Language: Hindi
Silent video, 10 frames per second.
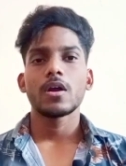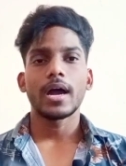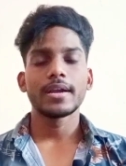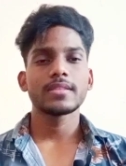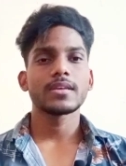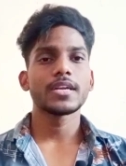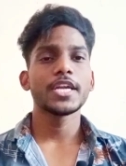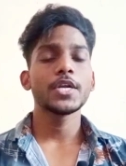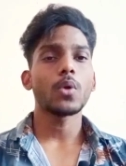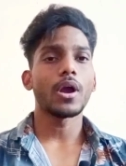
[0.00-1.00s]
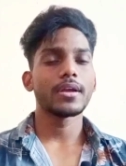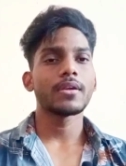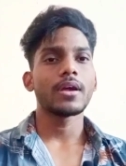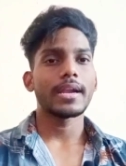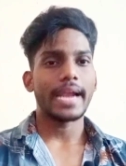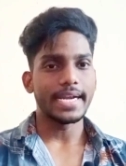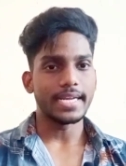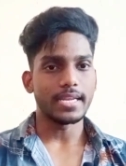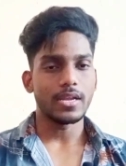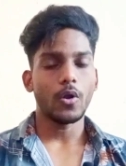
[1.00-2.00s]
अंडर 13 टू अंडर
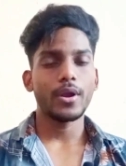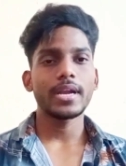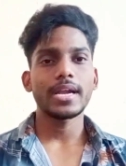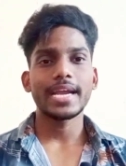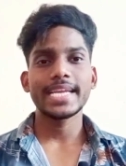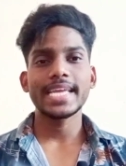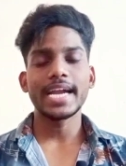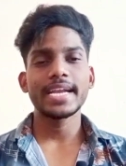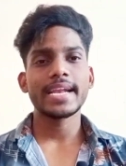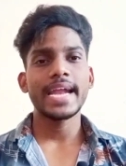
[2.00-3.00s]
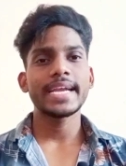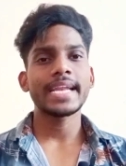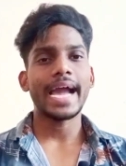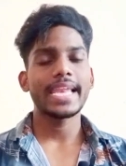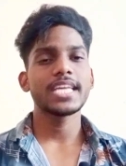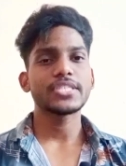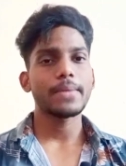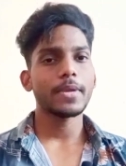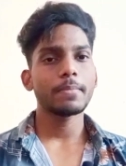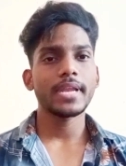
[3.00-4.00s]
19 और इनकी अंडर 19 आई लीग
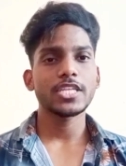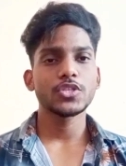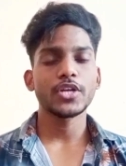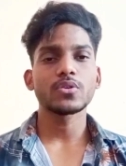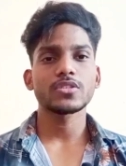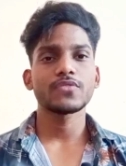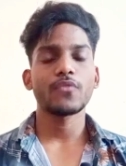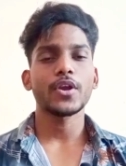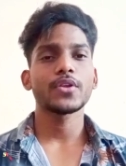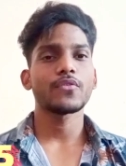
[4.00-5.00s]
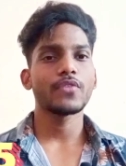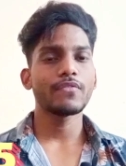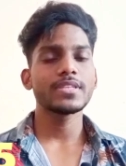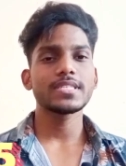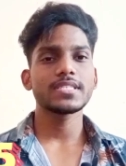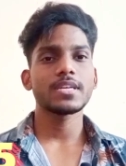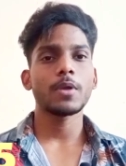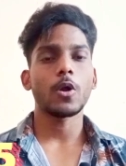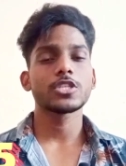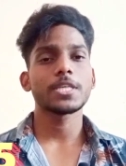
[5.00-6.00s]
चैंपियन भी रह चुके 2014 और 15 सीजन में
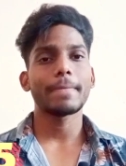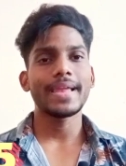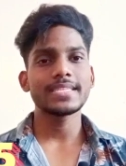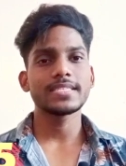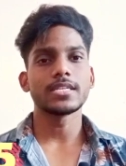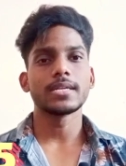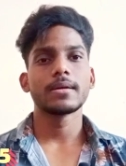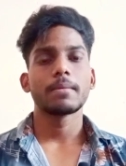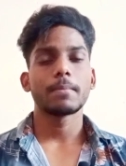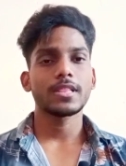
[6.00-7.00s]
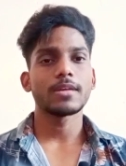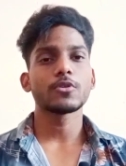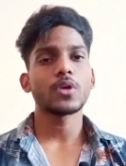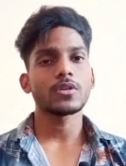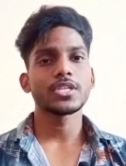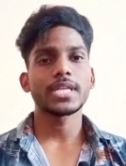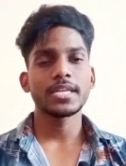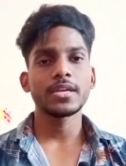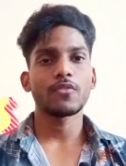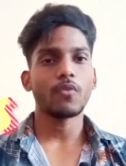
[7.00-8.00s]
और उससे पहले सीजन मतलब
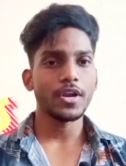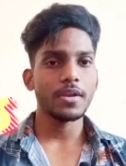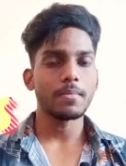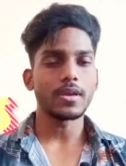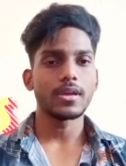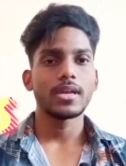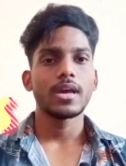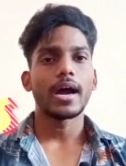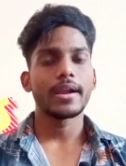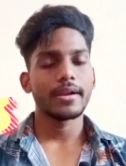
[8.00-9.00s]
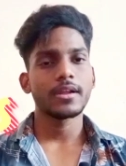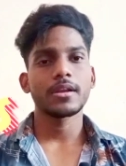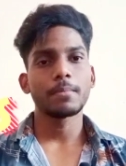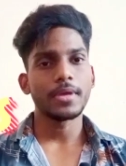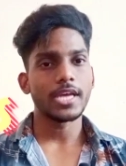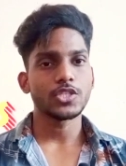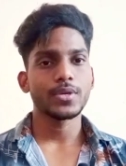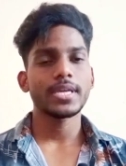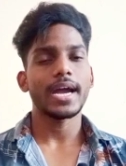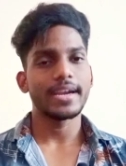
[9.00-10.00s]
2013 और 14 में रनर अप भी रह
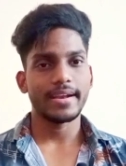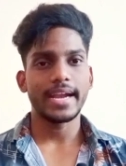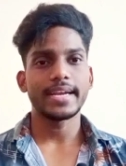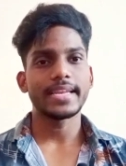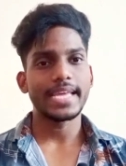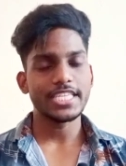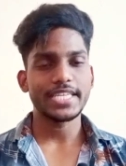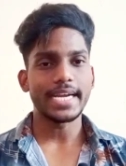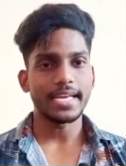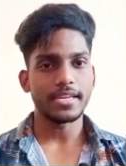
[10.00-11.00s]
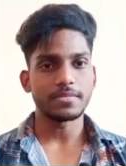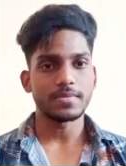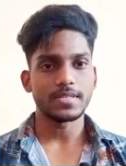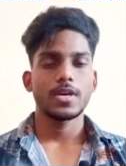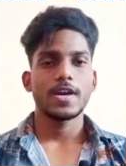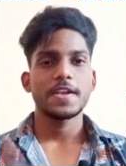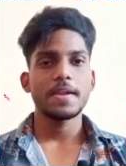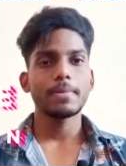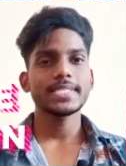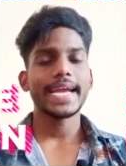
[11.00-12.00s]
चुकी है अंडर 19 एज कैटेगरीज में
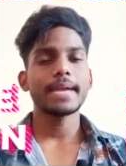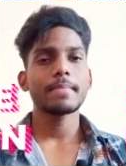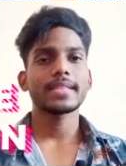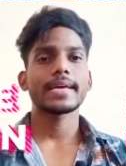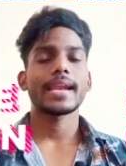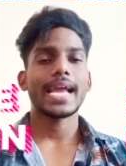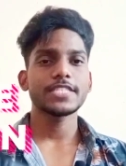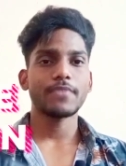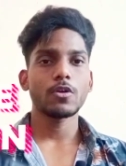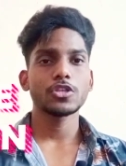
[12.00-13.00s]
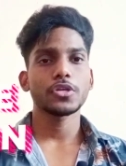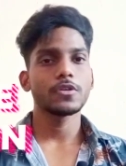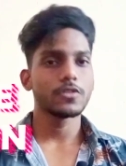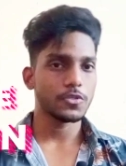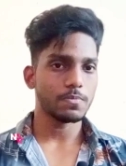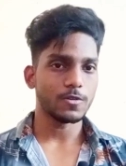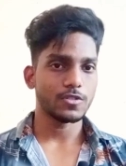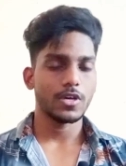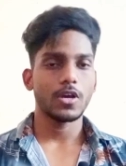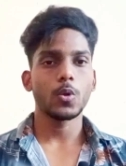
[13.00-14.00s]
नंबर सेकंड में आता है रिलायंस फाउंडेशन यूथ
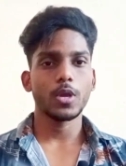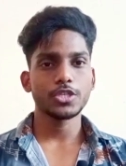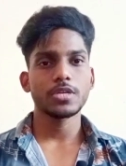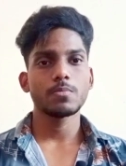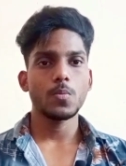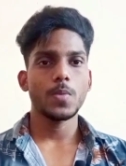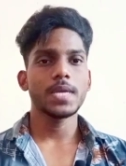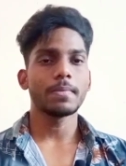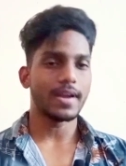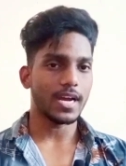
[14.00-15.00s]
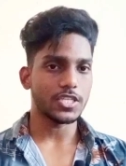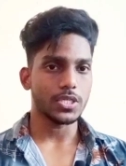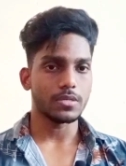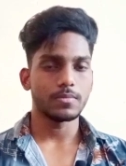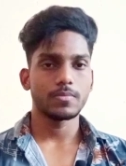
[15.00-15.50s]
स्पोर्ट्स लोकेशन मुंबई महाराष्ट्र